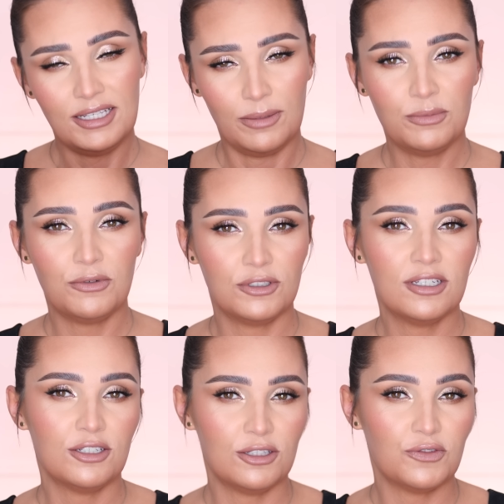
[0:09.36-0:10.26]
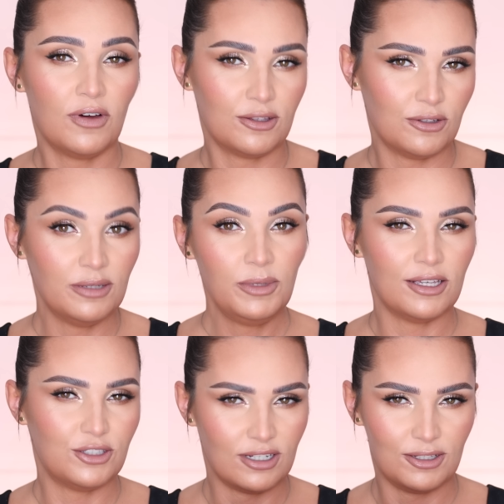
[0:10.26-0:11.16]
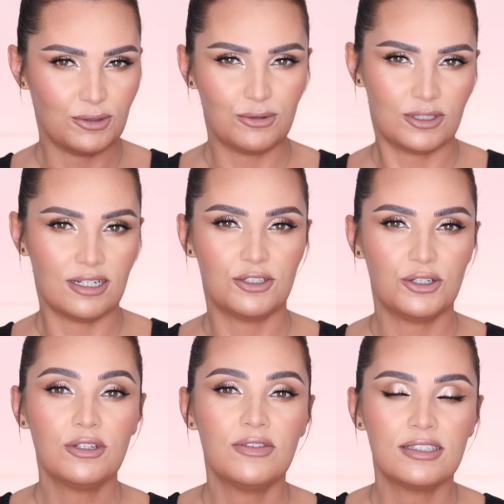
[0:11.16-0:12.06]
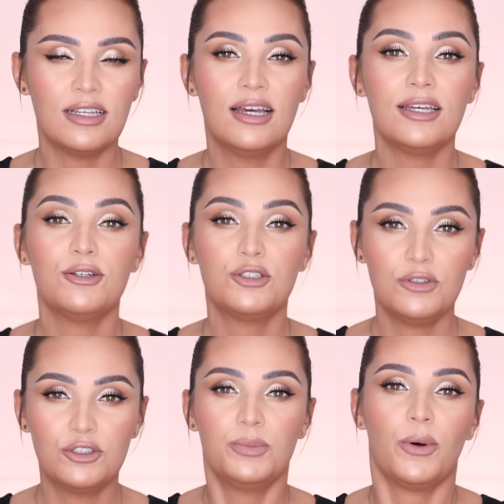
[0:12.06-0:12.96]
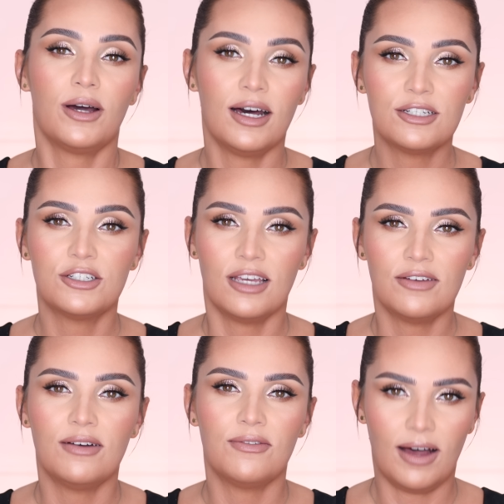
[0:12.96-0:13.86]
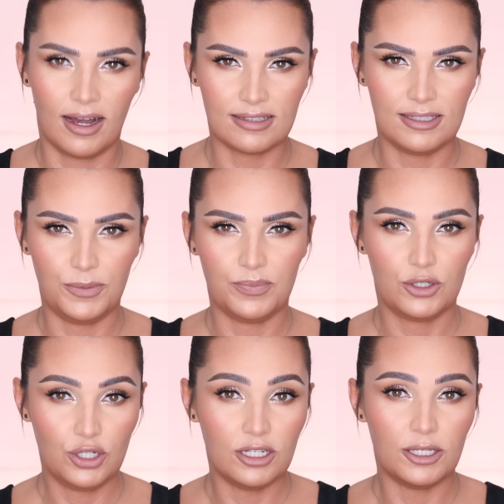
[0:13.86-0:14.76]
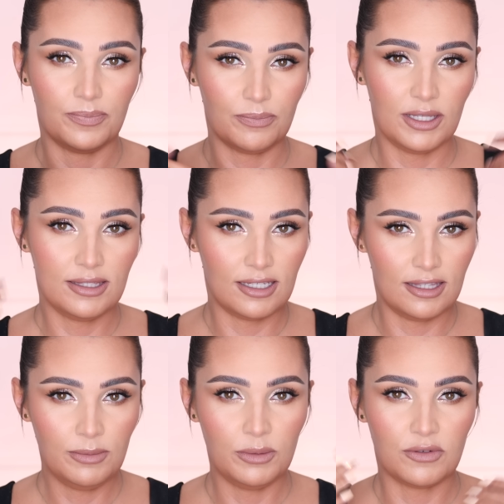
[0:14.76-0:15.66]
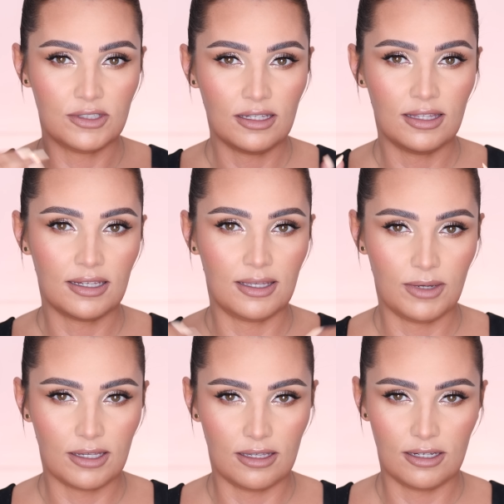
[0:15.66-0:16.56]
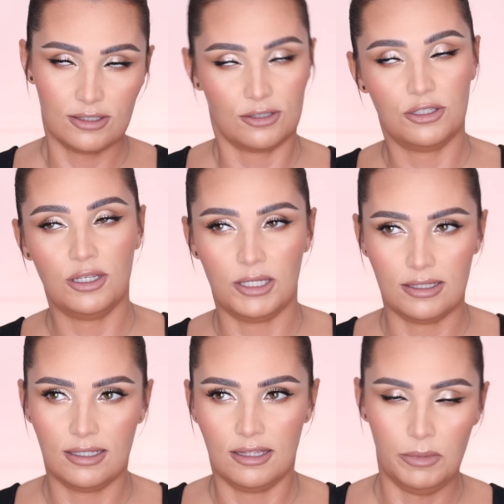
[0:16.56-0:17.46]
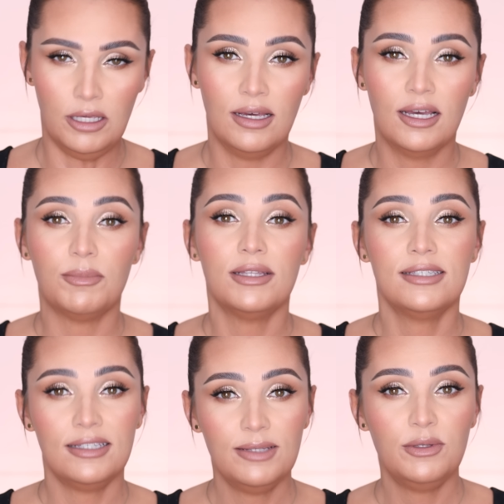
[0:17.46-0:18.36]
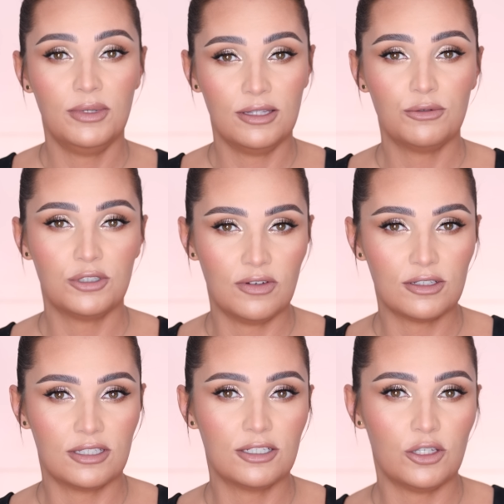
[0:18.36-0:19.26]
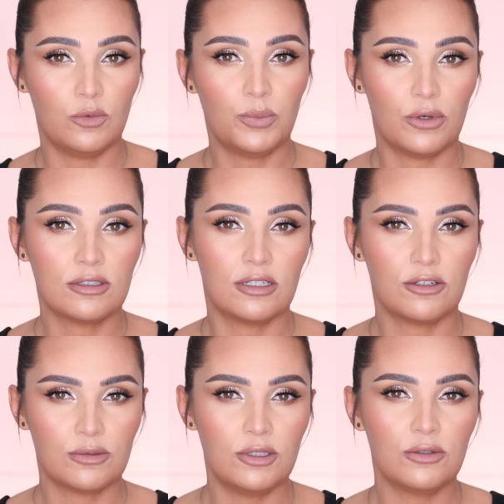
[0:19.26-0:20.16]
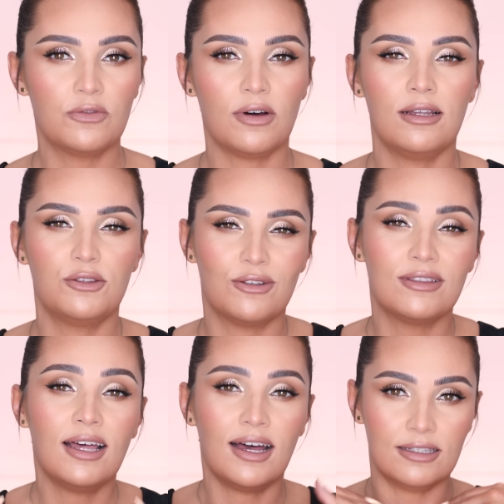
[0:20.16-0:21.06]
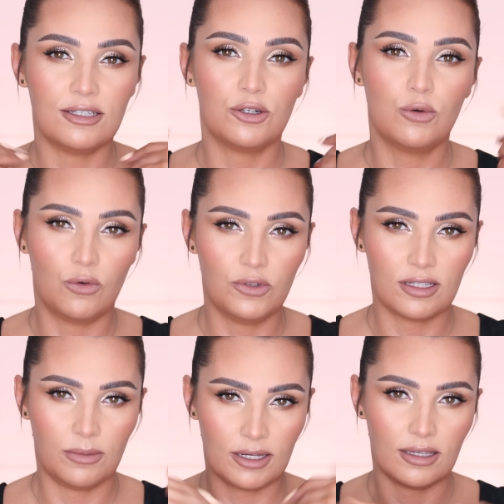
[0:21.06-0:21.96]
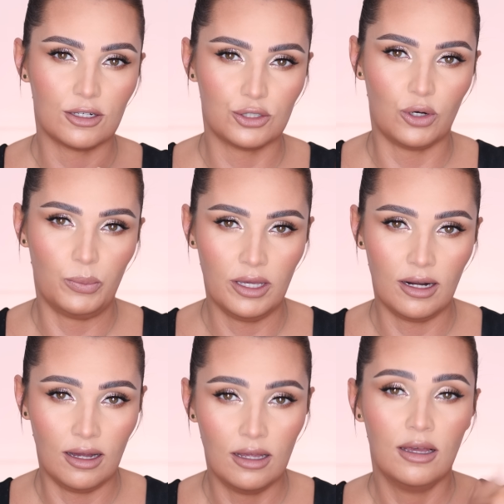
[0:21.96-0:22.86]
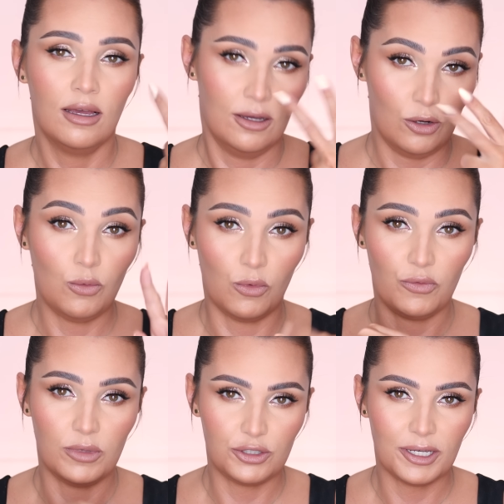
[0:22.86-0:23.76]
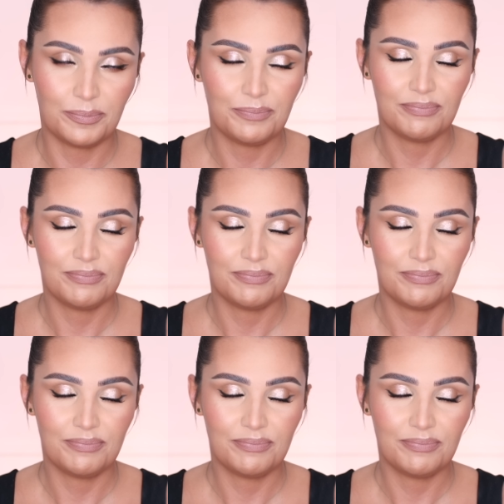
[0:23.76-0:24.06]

Ja bym powiedziała, że też warto je mieć, ale to już zależy od Was i oczywiście pokażę je Wam w akcji. Czyli między innymi powstanie taki makijaż, znaczy nie między innymi, między innymi będę używać tych siedmiu polskich kosmetyków, ale to na nich głównie ten makijaż się opiera. Umówmy się.